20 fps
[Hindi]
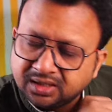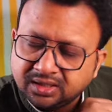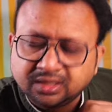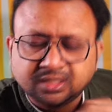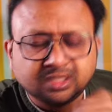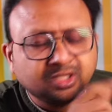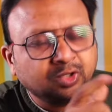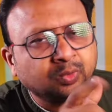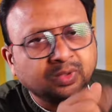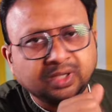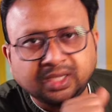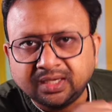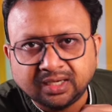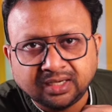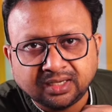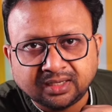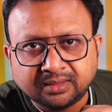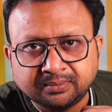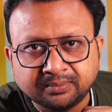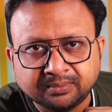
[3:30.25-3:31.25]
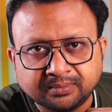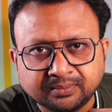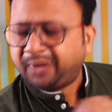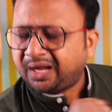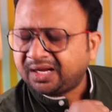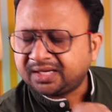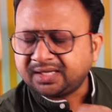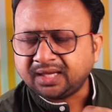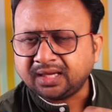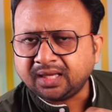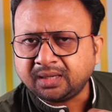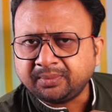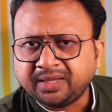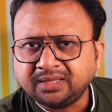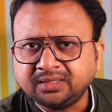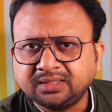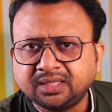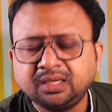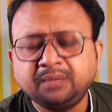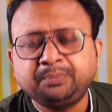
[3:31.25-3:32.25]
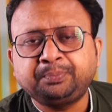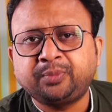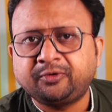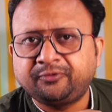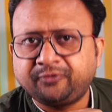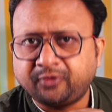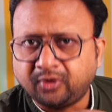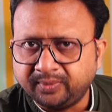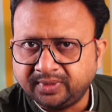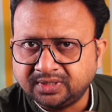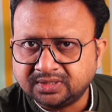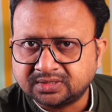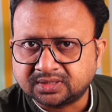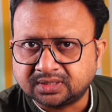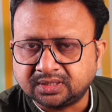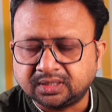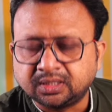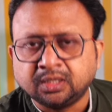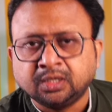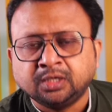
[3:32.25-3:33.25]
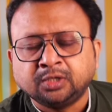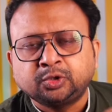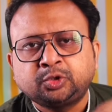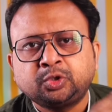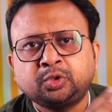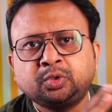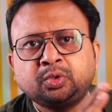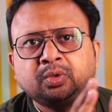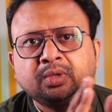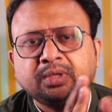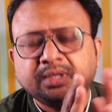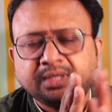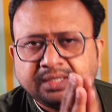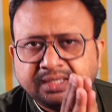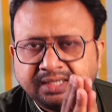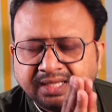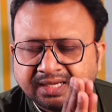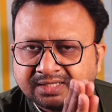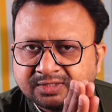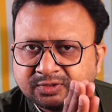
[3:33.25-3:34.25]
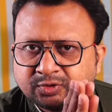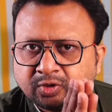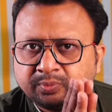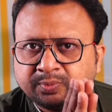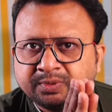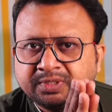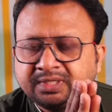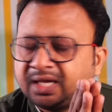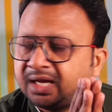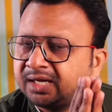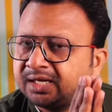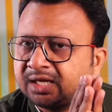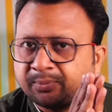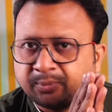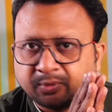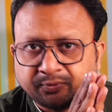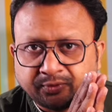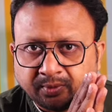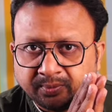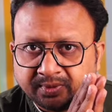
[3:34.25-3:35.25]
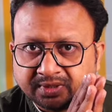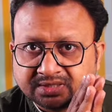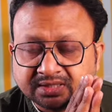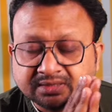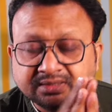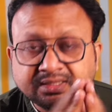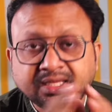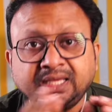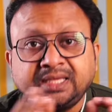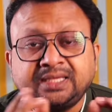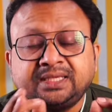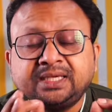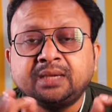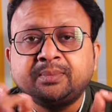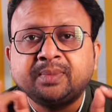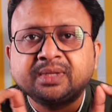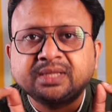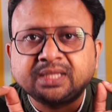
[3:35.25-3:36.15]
ही क्यों ना ले लें हम बाकी अगर बात करें परफॉर्मेंस की तो डेस्कटॉप क्या क्या परफॉर्म कर सकता है ये